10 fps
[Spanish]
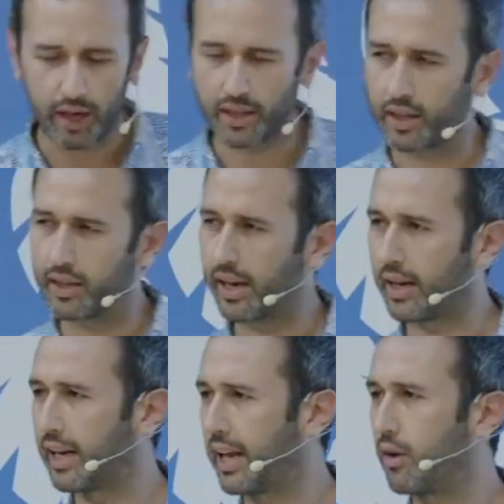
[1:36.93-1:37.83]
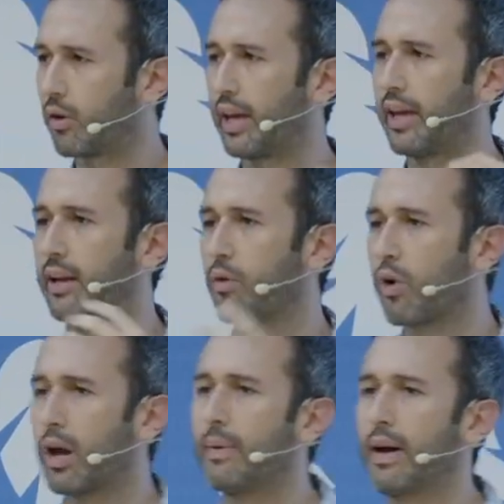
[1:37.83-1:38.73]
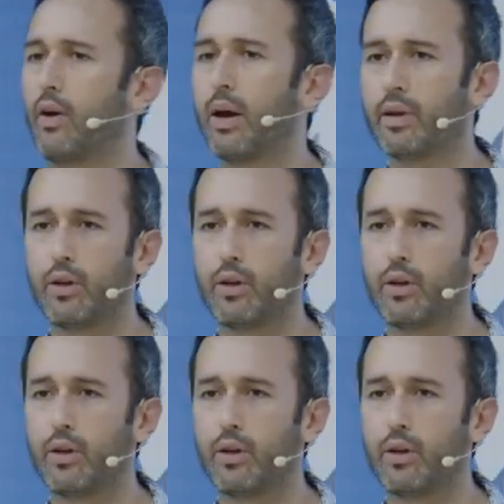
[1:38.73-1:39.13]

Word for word: entender qué era lo que el Google valoraba